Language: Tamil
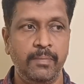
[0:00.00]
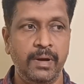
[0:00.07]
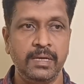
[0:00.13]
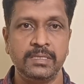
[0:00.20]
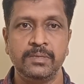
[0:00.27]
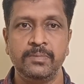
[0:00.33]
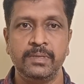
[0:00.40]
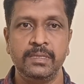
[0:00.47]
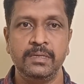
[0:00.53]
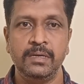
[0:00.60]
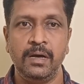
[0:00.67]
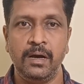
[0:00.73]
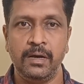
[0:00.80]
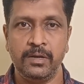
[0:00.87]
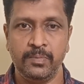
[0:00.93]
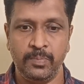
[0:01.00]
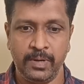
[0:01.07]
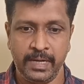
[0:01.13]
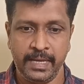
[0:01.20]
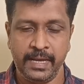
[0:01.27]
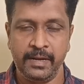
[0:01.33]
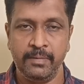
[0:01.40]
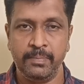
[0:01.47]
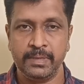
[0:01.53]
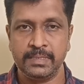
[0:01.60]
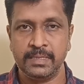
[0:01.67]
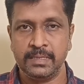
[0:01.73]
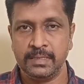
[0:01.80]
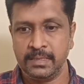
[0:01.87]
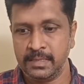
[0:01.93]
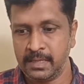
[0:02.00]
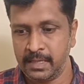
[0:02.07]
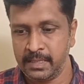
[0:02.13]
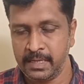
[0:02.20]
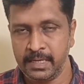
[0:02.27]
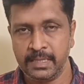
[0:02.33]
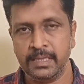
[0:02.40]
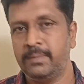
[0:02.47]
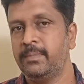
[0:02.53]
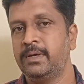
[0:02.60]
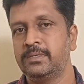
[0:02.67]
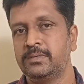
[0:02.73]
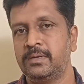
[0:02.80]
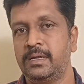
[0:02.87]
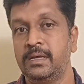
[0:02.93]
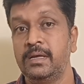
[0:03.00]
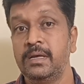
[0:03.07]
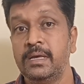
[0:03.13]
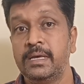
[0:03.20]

மாதம் வந்து ஆறு புள்ளி ஏழு பர்சன்ட் இது அதே இந்த மாதம்னா